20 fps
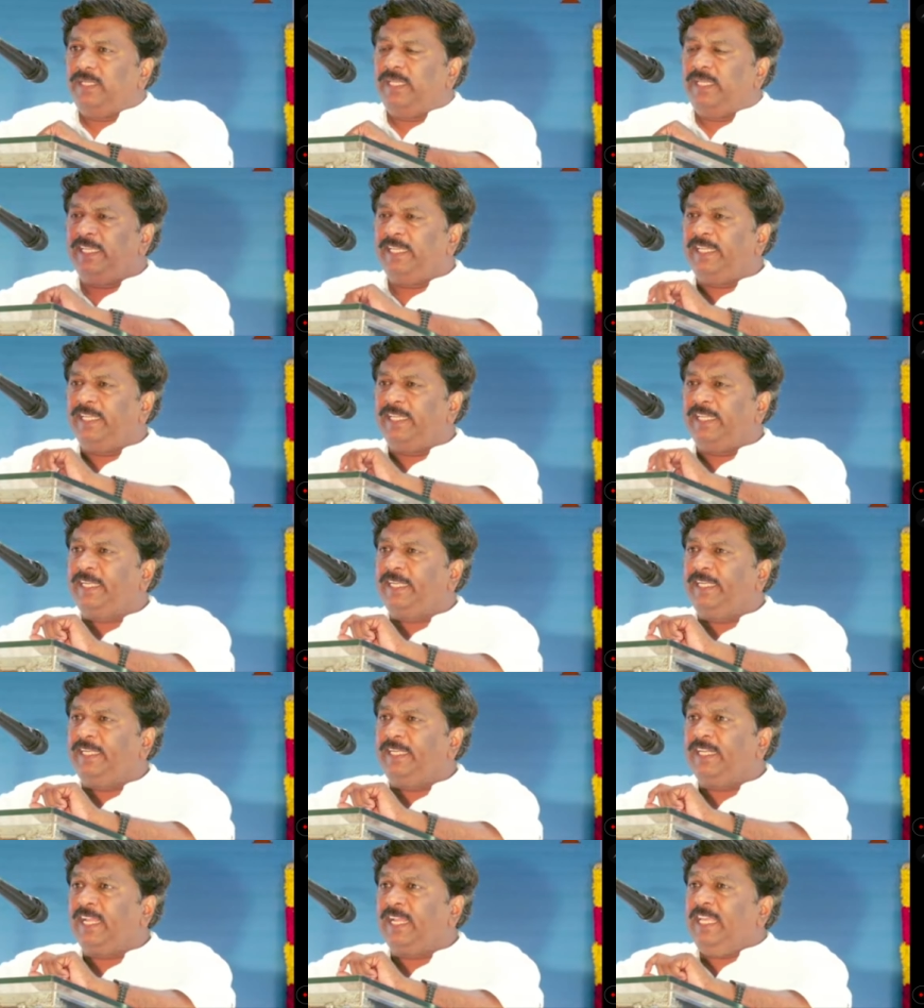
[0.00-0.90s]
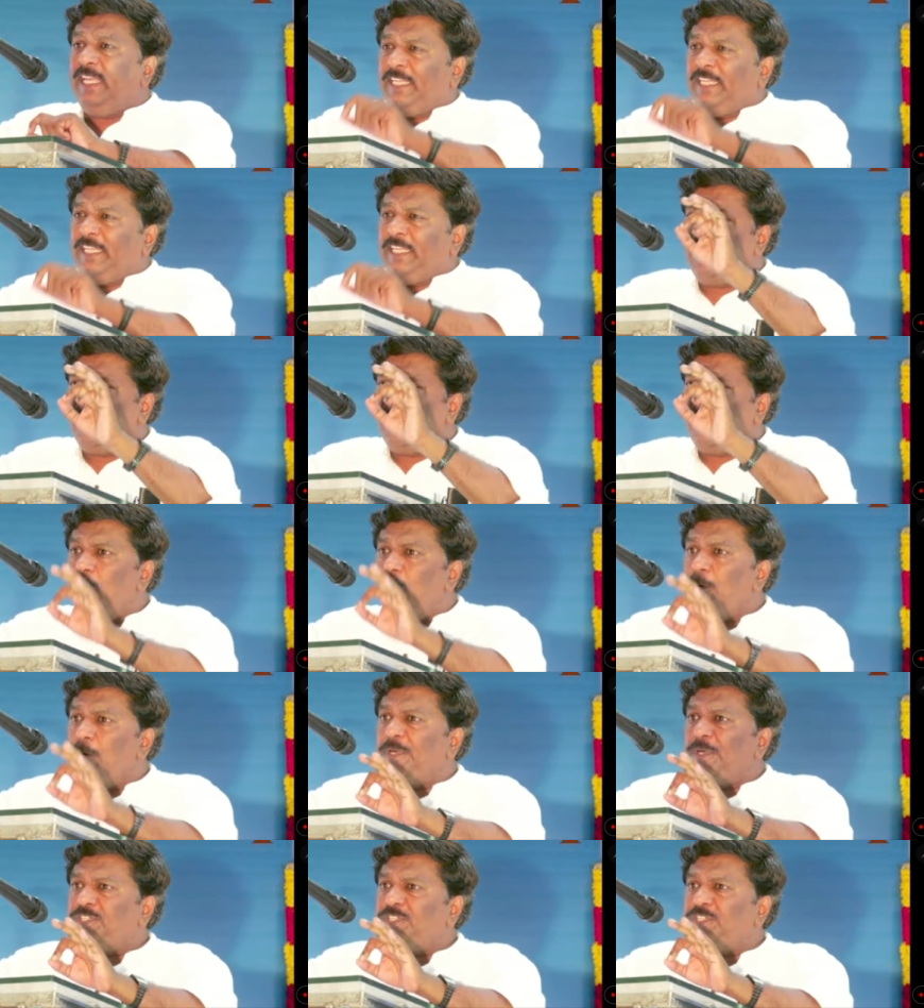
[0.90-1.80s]
இங்கிருக்கின்ற எல்லா
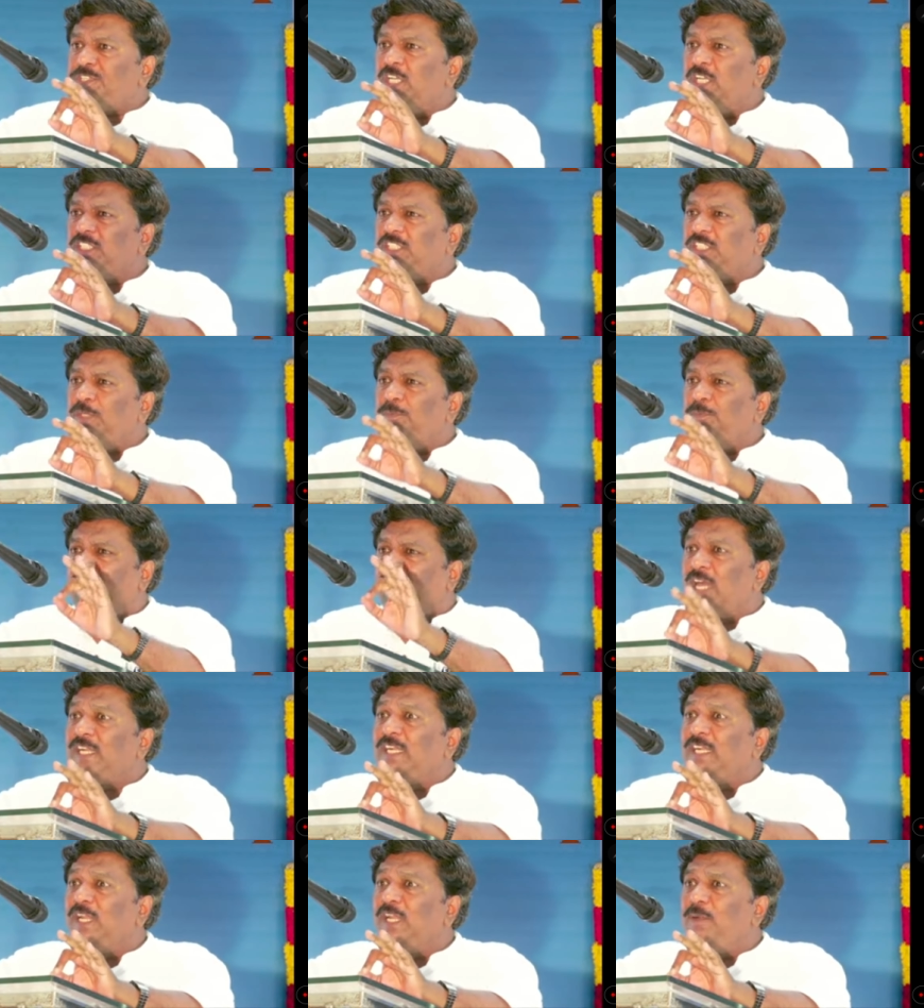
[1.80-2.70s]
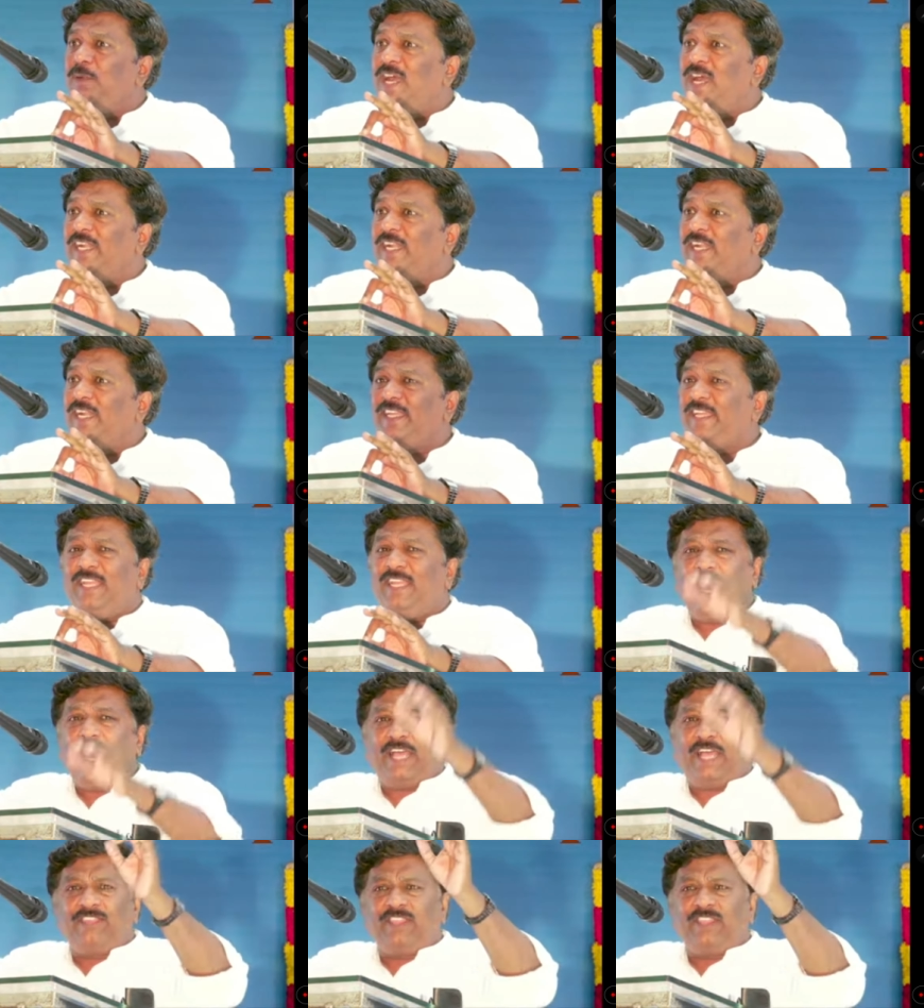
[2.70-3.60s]
பற்றுகளுக்கும் காரணமான
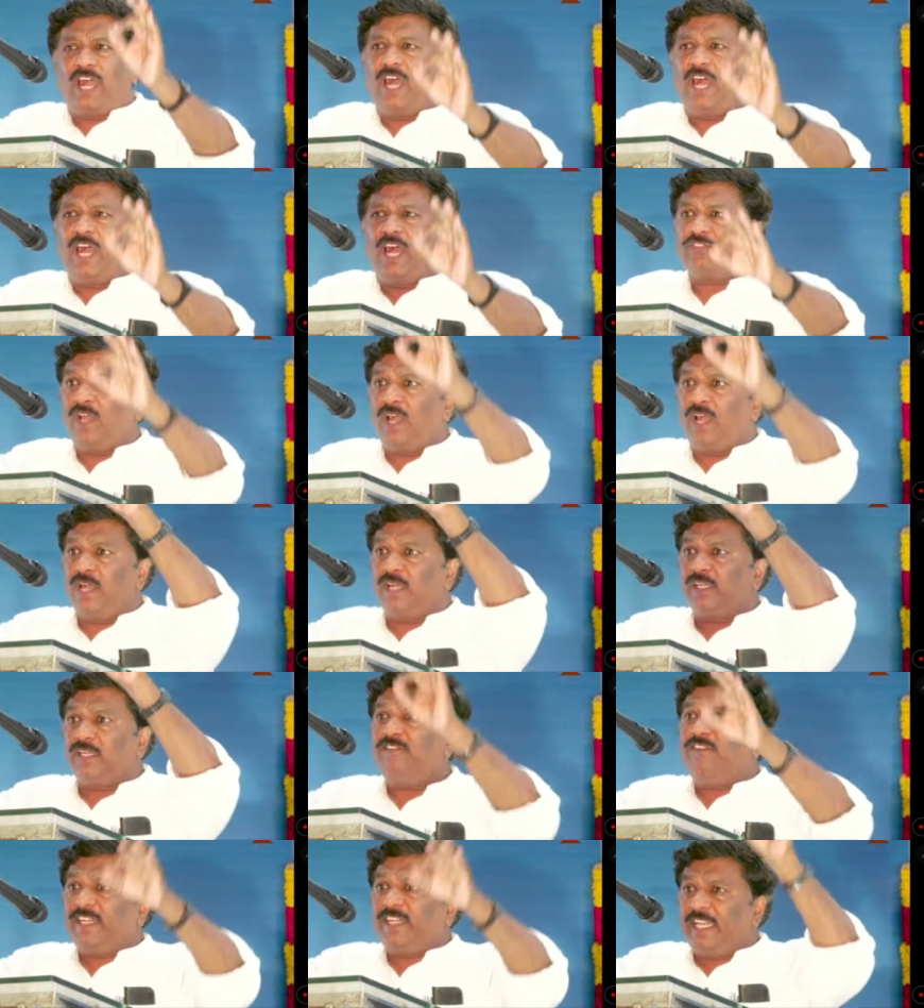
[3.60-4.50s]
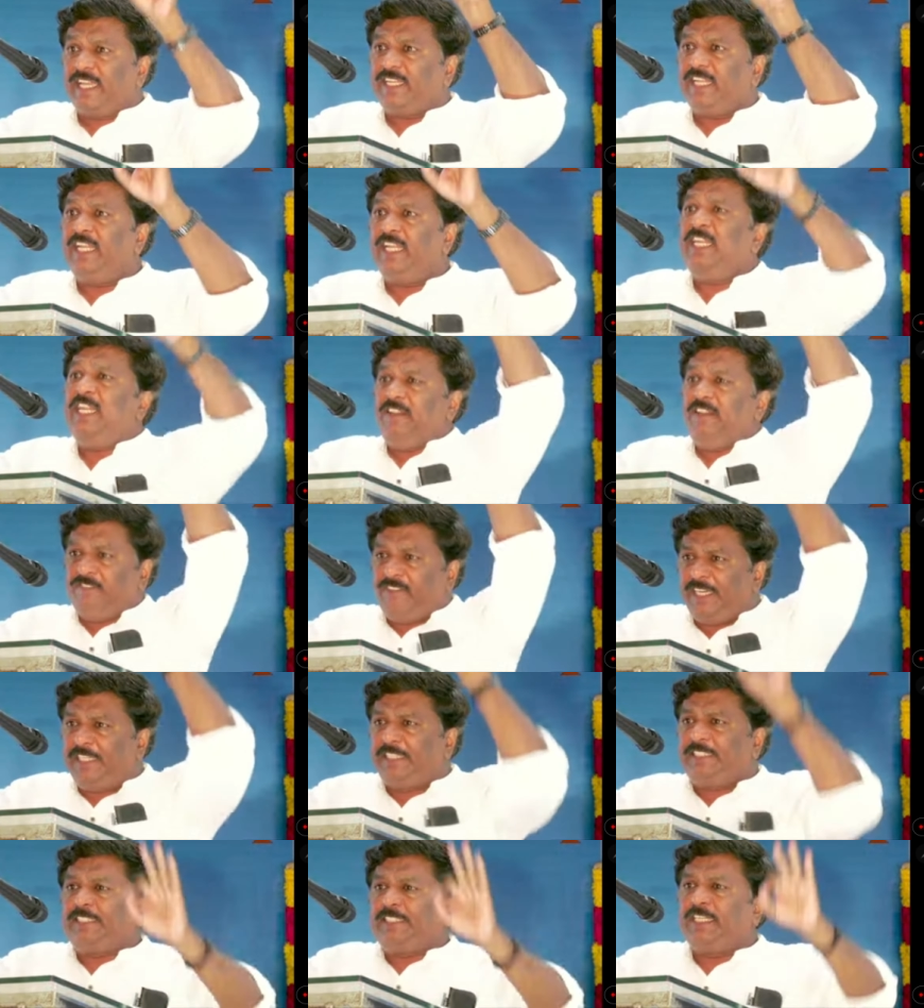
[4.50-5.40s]
அந்த ஆசார வகைகளை
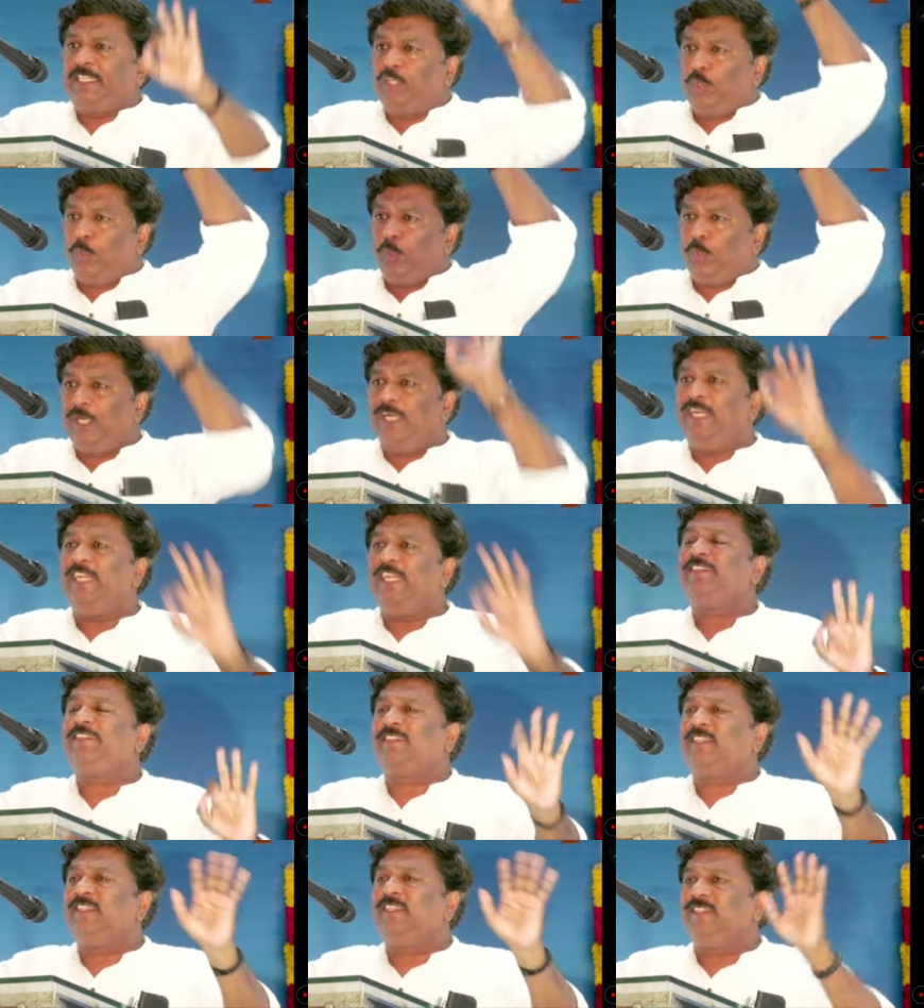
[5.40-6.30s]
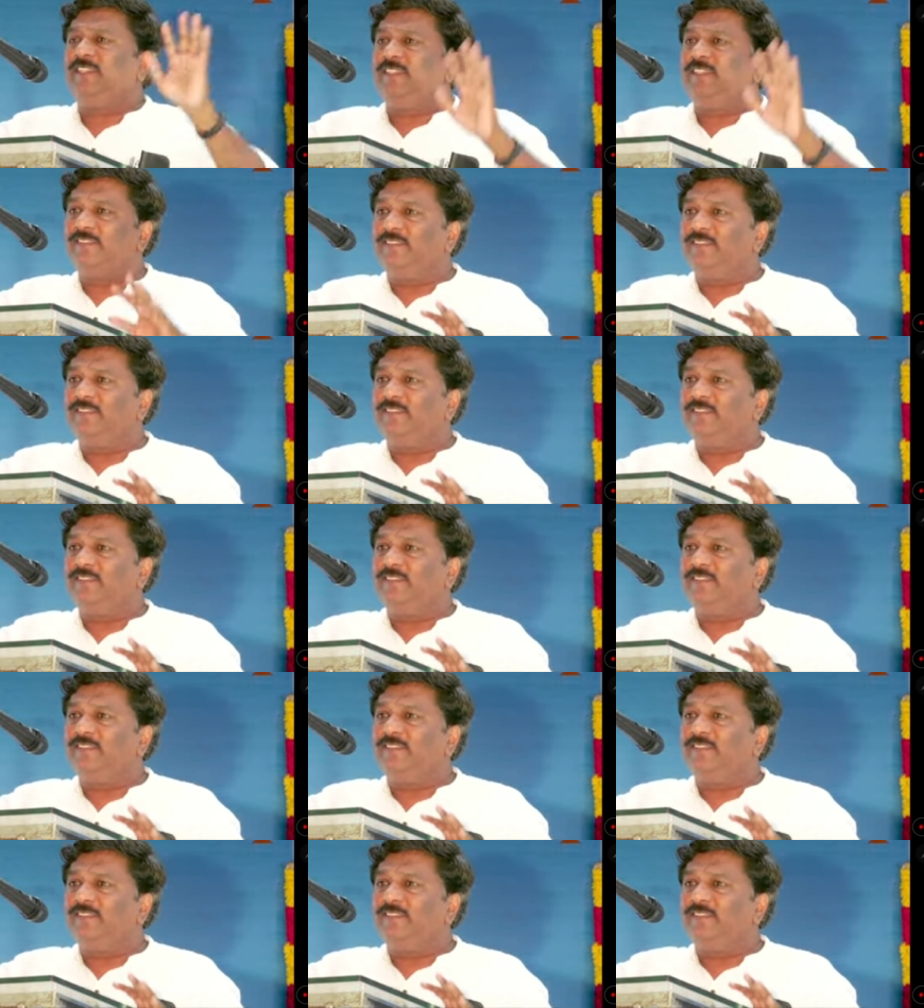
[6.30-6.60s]
விட்டு ஒழித்து